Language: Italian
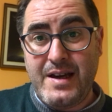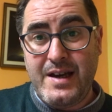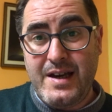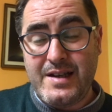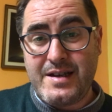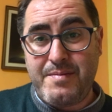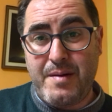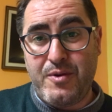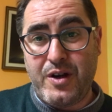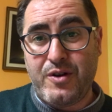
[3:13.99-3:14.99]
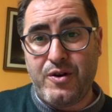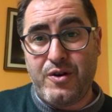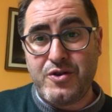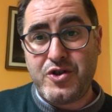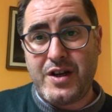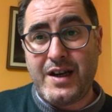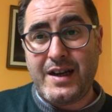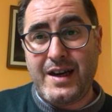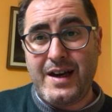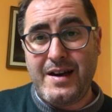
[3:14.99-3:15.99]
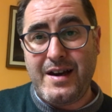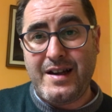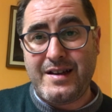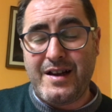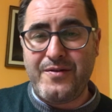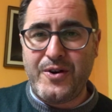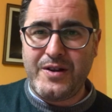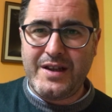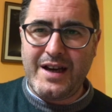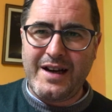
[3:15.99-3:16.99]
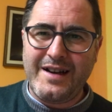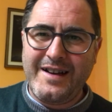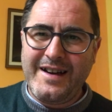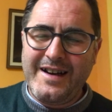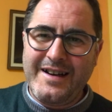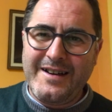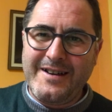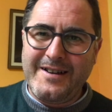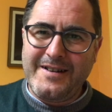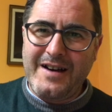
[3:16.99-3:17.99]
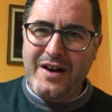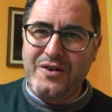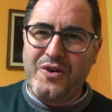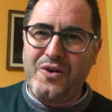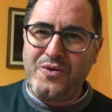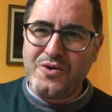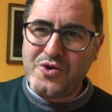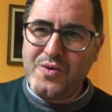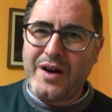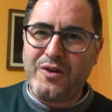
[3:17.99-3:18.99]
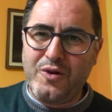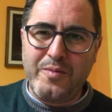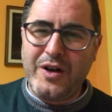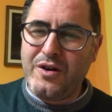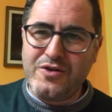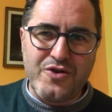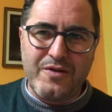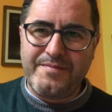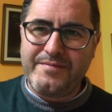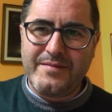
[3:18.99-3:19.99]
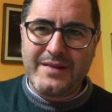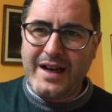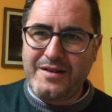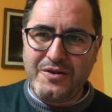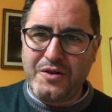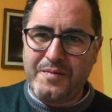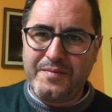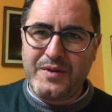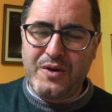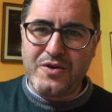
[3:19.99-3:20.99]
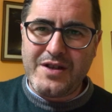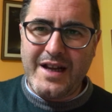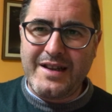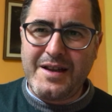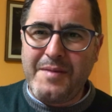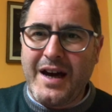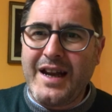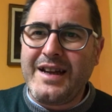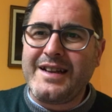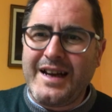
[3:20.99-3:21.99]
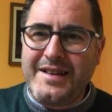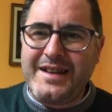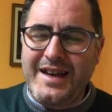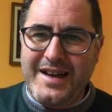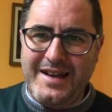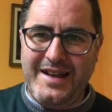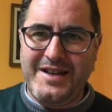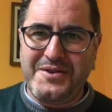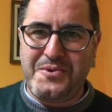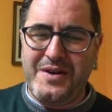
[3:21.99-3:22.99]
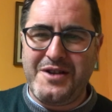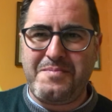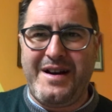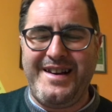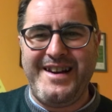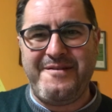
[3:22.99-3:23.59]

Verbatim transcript: e sappiamo riconoscere che talvolta eh, hanno uno sguardo luminoso, tanto, nonostante magari tanti anni sulle spalle.